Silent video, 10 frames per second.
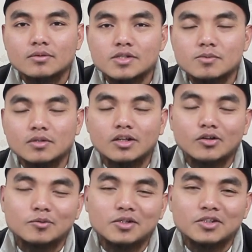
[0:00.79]

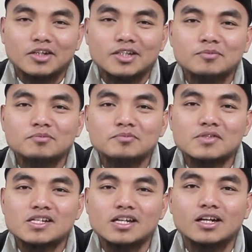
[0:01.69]
Bismillahirrahmanirrahim
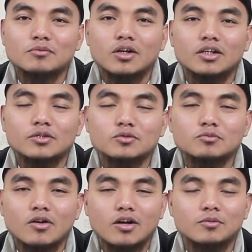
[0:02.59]
Assalamualaikum
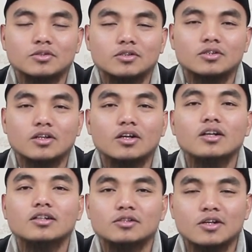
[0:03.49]

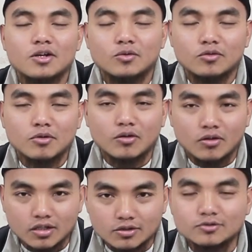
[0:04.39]
warahmatullahi
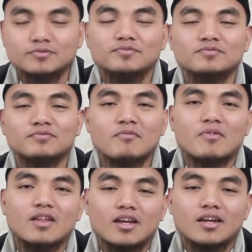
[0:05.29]
wabarakatuh
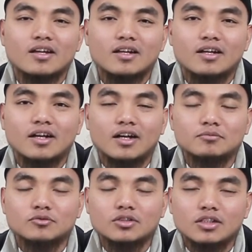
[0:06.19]

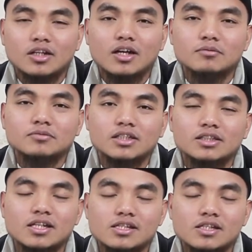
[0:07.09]
Alhamdulillah
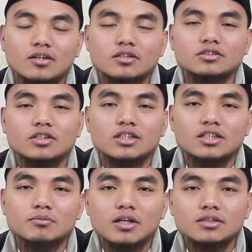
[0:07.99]
hamdan kathiran
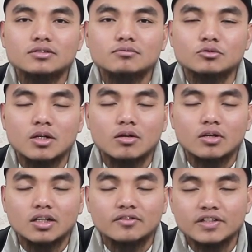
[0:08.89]
tayyiban
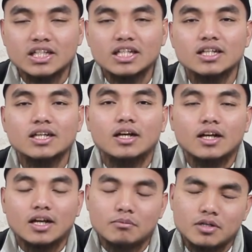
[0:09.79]
mubarakan fi
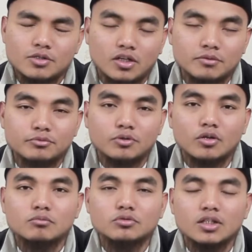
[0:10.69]
Kama yuhibbu
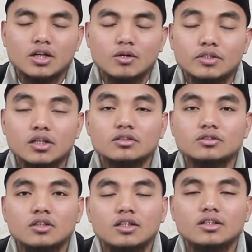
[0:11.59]
Rabbuna wa
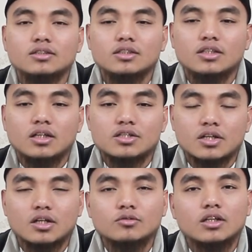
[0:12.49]
yarda'
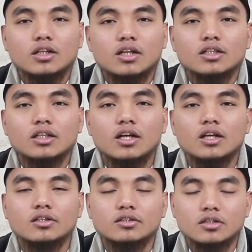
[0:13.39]
Ashhadu an la
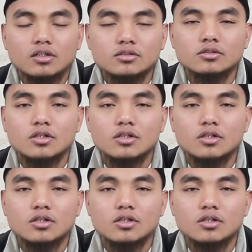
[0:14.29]
ilaha illallah